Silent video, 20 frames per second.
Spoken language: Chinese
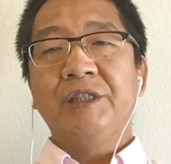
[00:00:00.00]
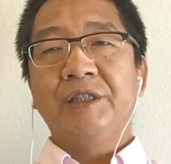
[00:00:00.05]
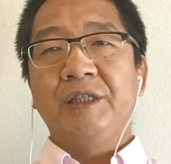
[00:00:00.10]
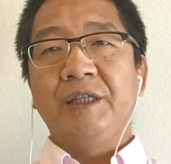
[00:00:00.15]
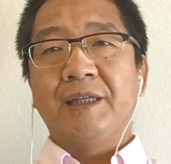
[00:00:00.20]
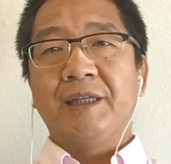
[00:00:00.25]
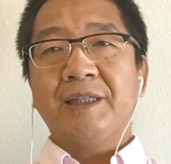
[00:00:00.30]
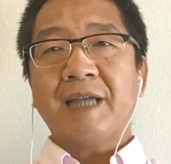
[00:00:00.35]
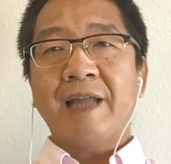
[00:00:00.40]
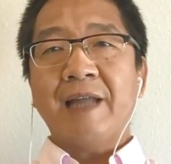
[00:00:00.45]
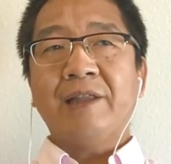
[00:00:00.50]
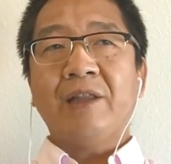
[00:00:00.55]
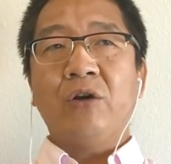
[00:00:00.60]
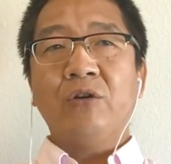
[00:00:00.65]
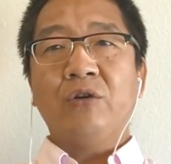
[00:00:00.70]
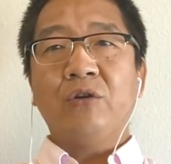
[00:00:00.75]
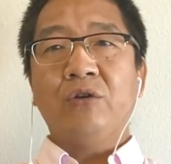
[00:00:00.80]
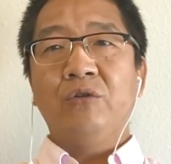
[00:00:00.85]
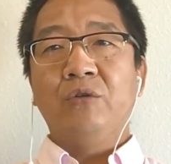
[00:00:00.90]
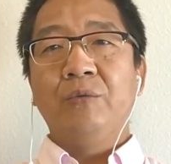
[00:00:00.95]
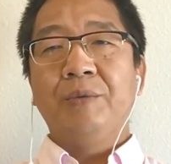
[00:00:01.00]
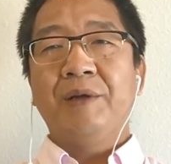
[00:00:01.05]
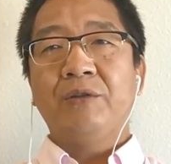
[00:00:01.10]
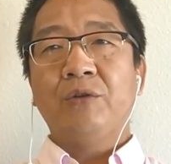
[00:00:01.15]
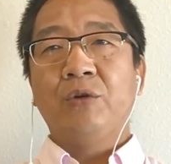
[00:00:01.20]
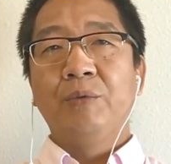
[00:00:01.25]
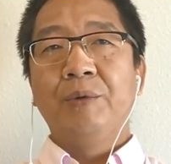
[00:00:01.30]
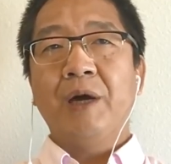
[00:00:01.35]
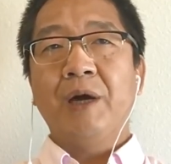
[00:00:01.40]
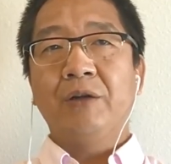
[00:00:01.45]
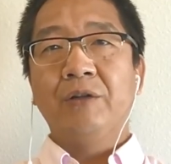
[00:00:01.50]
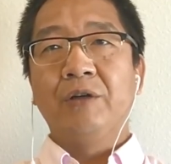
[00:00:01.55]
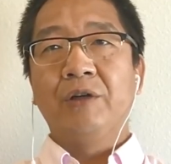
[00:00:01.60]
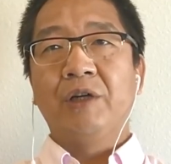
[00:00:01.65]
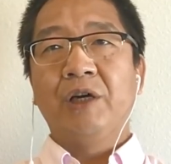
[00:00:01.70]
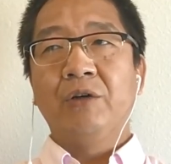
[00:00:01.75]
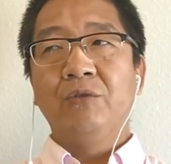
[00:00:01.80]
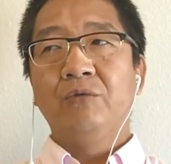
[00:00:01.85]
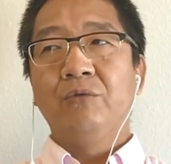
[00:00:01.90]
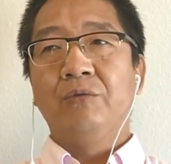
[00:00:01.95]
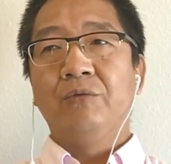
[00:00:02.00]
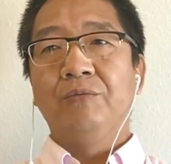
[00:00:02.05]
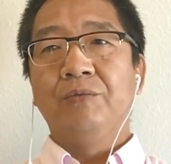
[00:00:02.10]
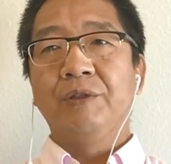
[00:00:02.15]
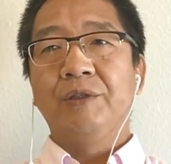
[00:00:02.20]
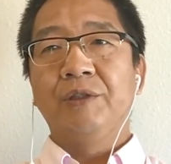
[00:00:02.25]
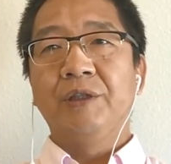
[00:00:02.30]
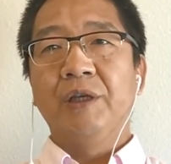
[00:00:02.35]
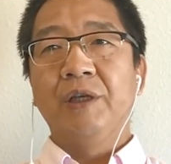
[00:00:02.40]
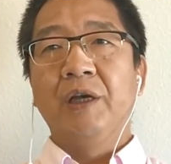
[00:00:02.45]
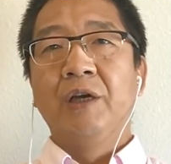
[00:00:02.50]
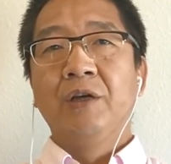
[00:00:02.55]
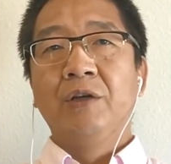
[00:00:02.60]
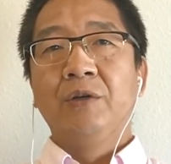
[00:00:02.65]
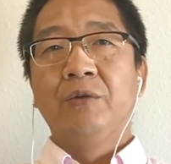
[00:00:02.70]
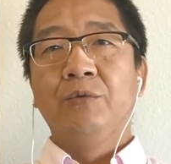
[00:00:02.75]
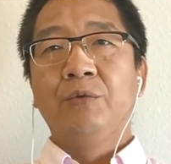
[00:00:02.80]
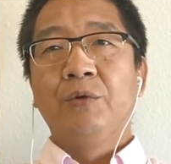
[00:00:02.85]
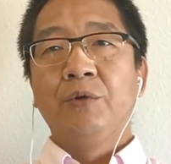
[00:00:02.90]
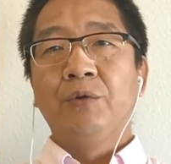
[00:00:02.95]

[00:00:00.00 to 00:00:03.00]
自己的战刀投投票的各路武士，